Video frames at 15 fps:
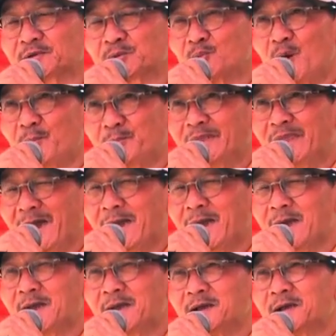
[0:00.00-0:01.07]
semua
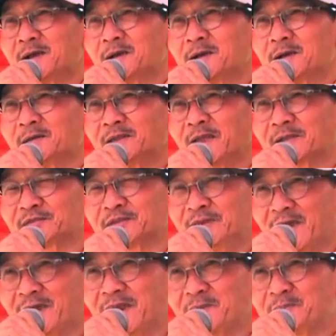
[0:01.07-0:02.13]
pihak. Yang
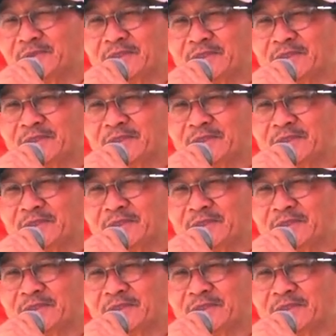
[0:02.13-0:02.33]
tidak kalah